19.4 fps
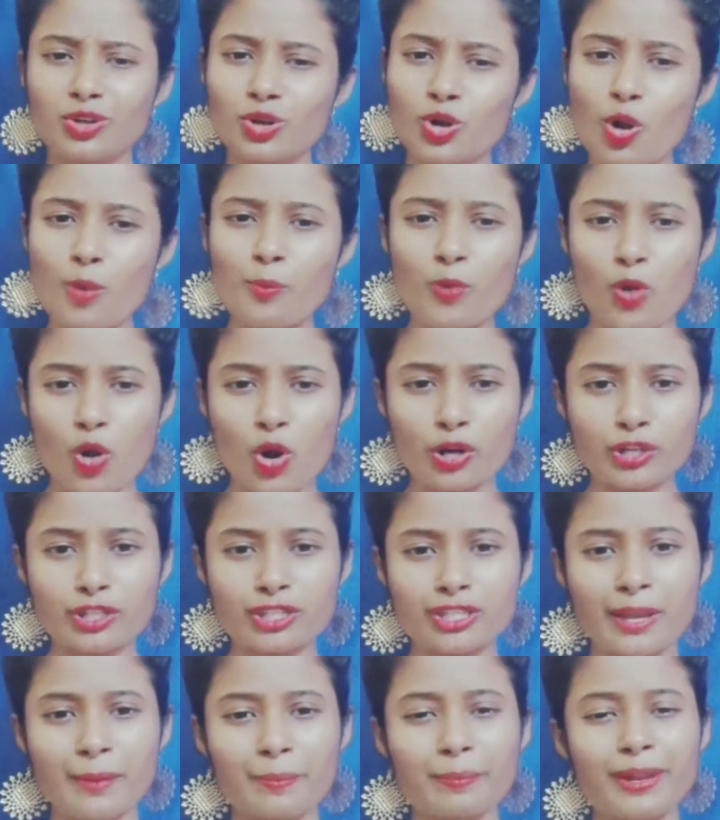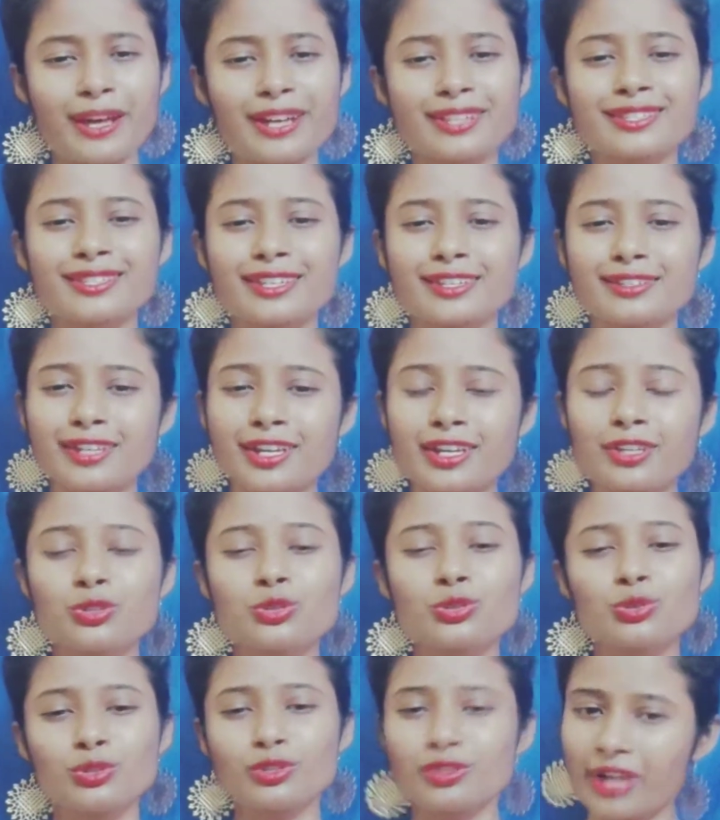কম খরচা প্লাস এটা
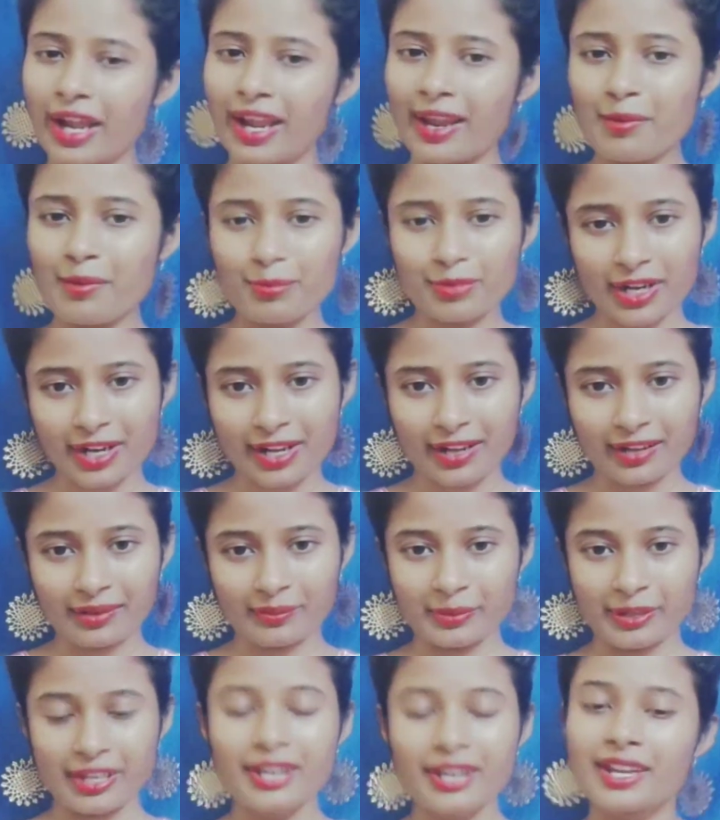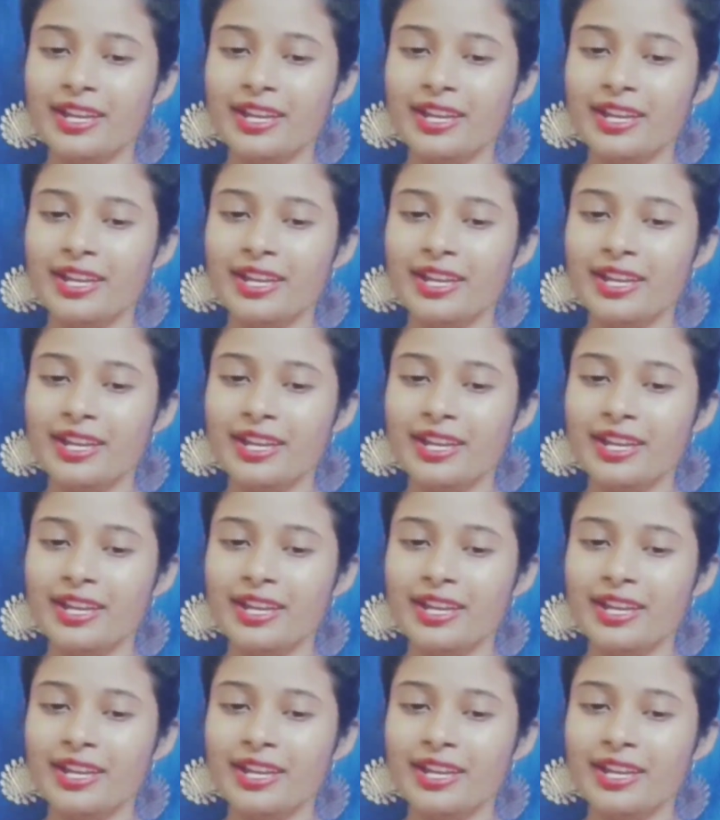একটু টাইমটা লাগবে